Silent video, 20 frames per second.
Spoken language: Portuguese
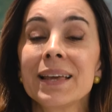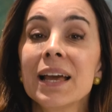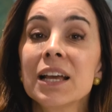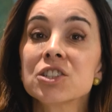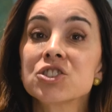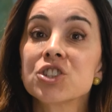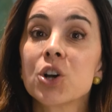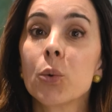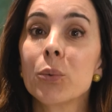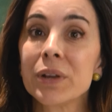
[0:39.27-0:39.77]
E a
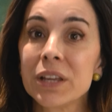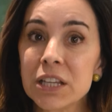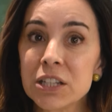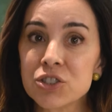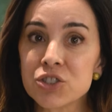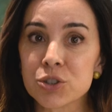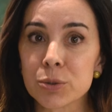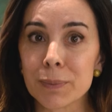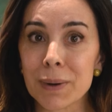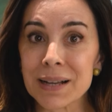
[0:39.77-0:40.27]
região
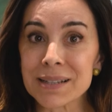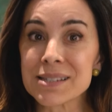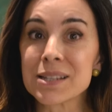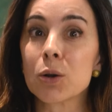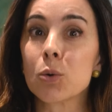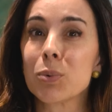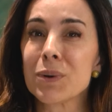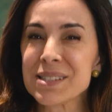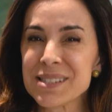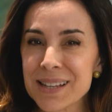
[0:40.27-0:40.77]
íntima,
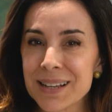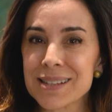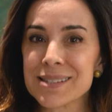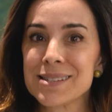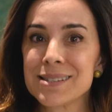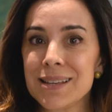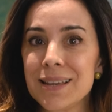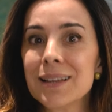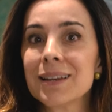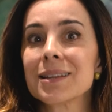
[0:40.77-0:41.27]
assim como as
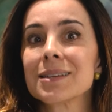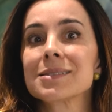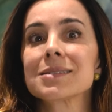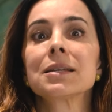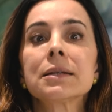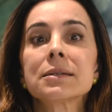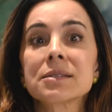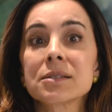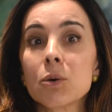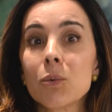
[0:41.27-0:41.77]

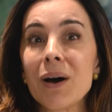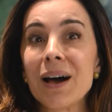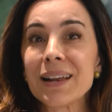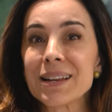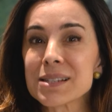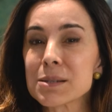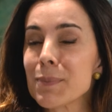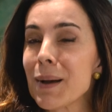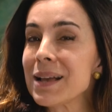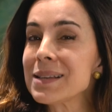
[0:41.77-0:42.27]
axilas, são
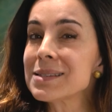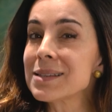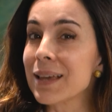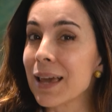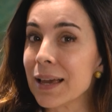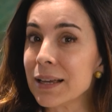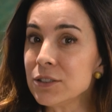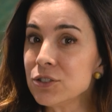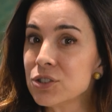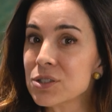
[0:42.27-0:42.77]
áreas mais
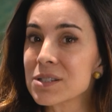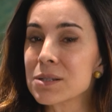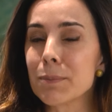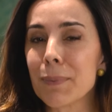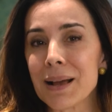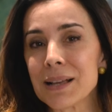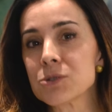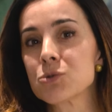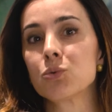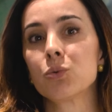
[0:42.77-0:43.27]
quentes e
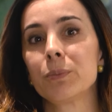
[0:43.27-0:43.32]
mais